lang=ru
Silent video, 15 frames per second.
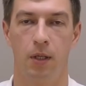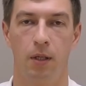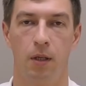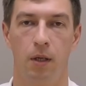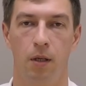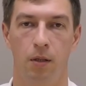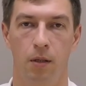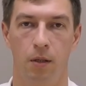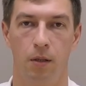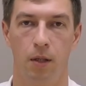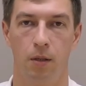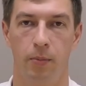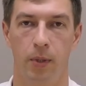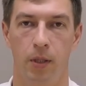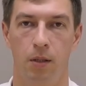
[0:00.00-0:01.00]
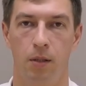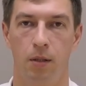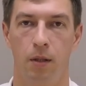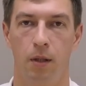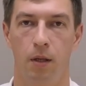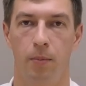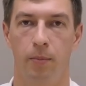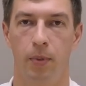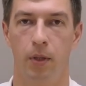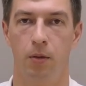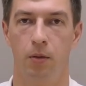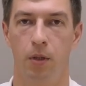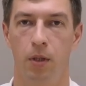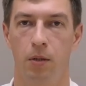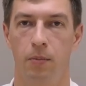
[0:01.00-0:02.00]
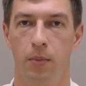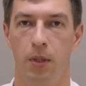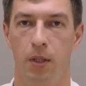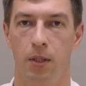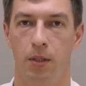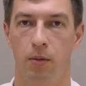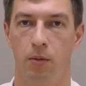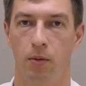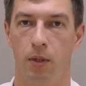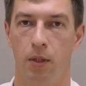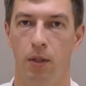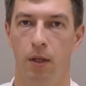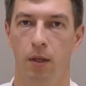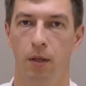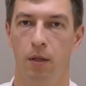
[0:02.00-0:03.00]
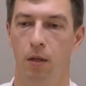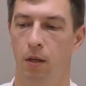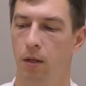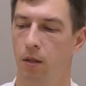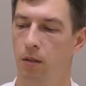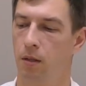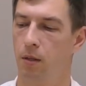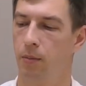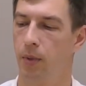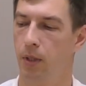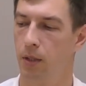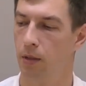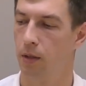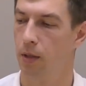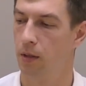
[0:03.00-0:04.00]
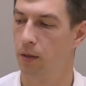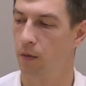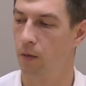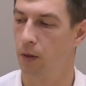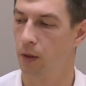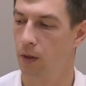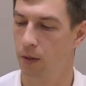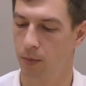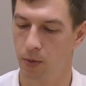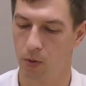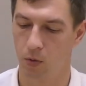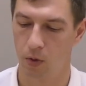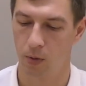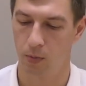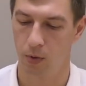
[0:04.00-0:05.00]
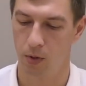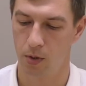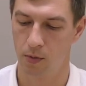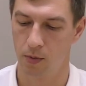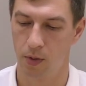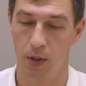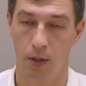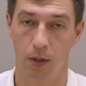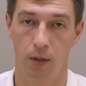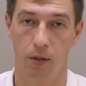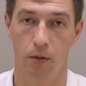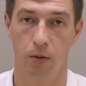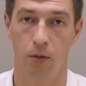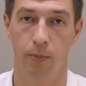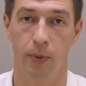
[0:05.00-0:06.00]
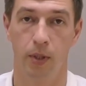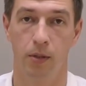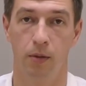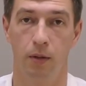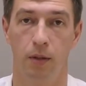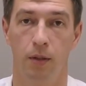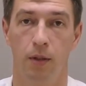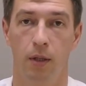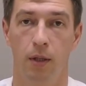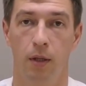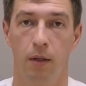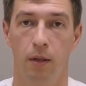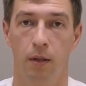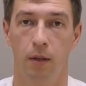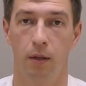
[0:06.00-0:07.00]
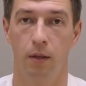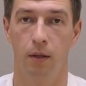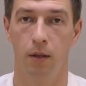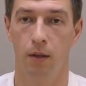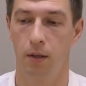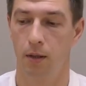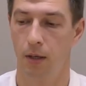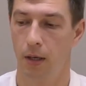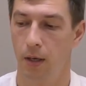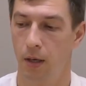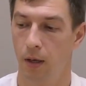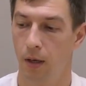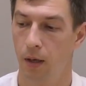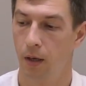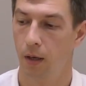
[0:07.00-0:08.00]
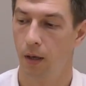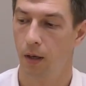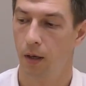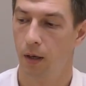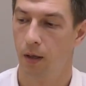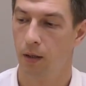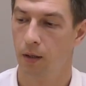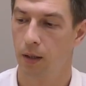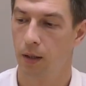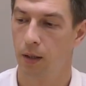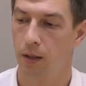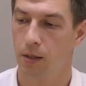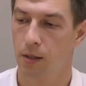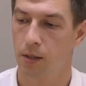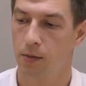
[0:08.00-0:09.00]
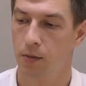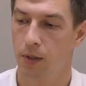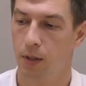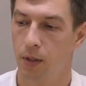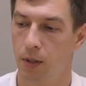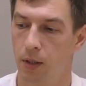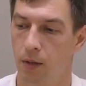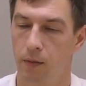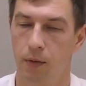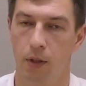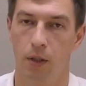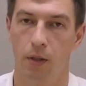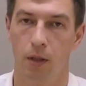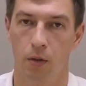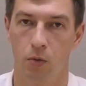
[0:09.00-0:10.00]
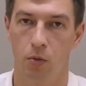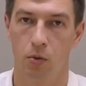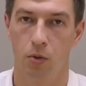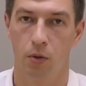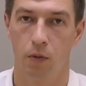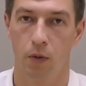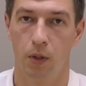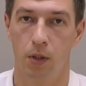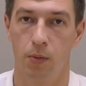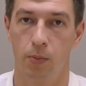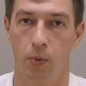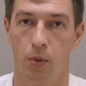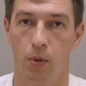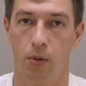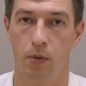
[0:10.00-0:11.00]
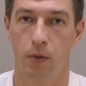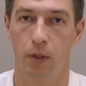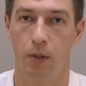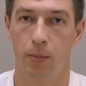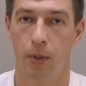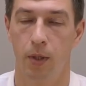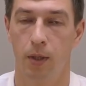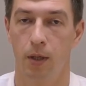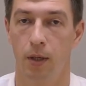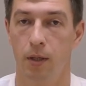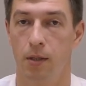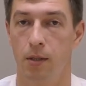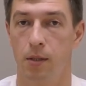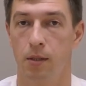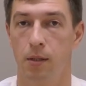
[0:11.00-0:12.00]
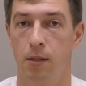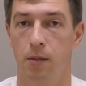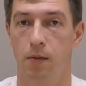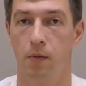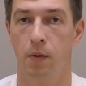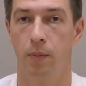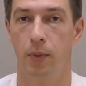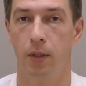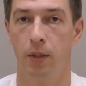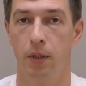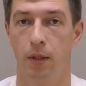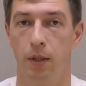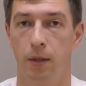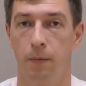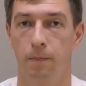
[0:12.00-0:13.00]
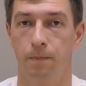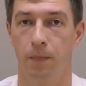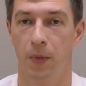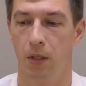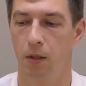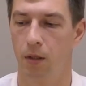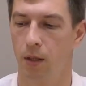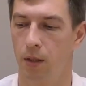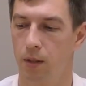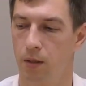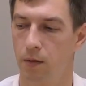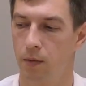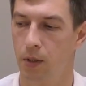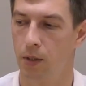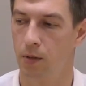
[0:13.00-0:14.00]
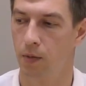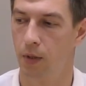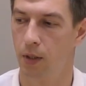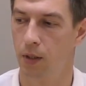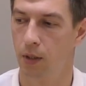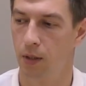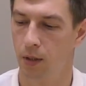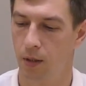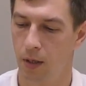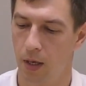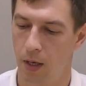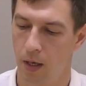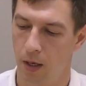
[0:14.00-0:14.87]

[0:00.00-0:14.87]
Вы на канале интернет-магазина Lampa.ua. Меня зовут Андрей. А темой данного обзора будет светильник от производителя Egla. Это коллекция светильников для наружного использования. Предлагается здесь две модели. Они разного цвета.